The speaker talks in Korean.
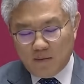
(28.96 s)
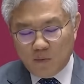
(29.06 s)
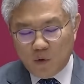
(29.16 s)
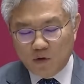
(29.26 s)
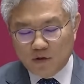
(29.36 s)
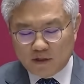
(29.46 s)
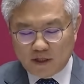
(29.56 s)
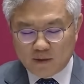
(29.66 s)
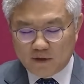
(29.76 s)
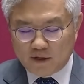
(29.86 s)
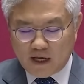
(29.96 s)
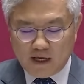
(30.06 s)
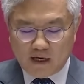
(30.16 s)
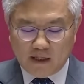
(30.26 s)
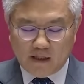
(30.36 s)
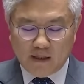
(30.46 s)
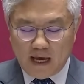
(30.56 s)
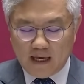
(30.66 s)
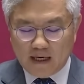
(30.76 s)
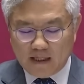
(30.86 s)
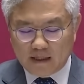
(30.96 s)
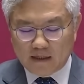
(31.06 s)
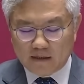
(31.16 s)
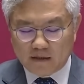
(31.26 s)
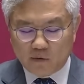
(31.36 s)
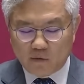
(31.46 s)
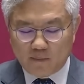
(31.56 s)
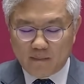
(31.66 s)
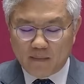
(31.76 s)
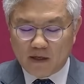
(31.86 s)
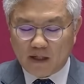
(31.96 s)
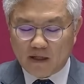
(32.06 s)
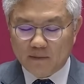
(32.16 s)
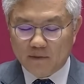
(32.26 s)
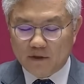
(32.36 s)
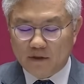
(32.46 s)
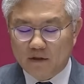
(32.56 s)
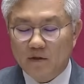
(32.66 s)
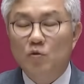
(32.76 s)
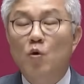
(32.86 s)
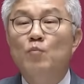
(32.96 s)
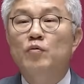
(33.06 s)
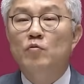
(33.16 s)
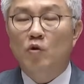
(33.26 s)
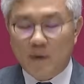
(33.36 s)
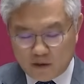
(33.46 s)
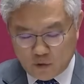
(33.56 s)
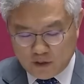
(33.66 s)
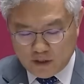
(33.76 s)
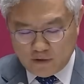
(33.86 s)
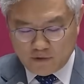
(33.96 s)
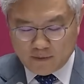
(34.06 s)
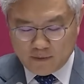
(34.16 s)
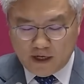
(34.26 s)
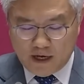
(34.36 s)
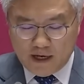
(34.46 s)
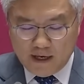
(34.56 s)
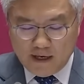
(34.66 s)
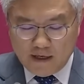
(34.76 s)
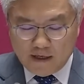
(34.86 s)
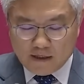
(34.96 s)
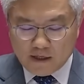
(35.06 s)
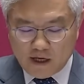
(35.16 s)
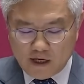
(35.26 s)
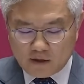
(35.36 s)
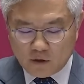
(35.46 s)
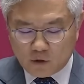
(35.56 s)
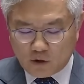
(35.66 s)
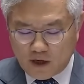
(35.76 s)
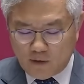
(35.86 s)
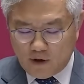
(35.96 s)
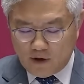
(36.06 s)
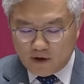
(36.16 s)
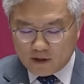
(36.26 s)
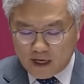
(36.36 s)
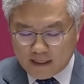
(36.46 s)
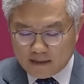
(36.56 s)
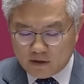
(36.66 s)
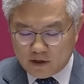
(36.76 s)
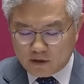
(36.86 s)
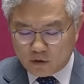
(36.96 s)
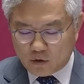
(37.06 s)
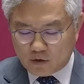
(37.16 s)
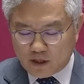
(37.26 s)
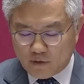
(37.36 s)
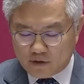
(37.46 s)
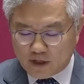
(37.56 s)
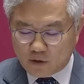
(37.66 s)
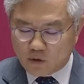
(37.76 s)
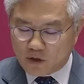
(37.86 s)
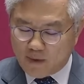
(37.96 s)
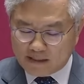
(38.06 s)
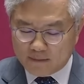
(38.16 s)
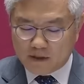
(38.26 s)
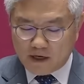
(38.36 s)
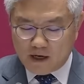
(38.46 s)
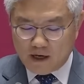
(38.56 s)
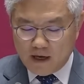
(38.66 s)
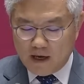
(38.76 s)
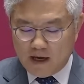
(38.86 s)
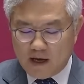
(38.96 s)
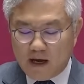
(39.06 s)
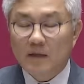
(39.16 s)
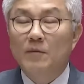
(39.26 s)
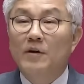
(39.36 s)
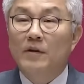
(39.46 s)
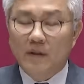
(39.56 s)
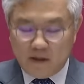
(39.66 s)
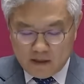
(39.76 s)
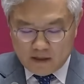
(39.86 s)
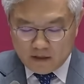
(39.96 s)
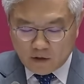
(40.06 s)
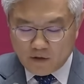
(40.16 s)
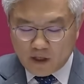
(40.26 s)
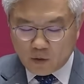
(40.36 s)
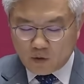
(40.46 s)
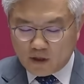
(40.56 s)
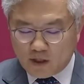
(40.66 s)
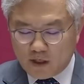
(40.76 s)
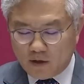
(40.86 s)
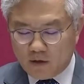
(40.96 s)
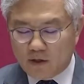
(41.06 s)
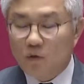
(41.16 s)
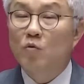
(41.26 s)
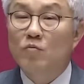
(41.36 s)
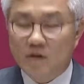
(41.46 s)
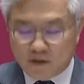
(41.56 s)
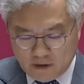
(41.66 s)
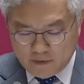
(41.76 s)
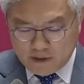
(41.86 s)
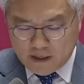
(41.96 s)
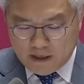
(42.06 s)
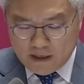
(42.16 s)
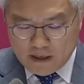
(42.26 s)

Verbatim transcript: 모든 책임은 나에게 있다는 트루먼 팻말의 다짐은 그저 소품으로만 존재하고 있습니다. 재난의 컨트롤 타워, 안전의 컨트롤 타워는 대통령이 맞습니까? 아니면 전 대통령이나 현장 공무원인 겁니까?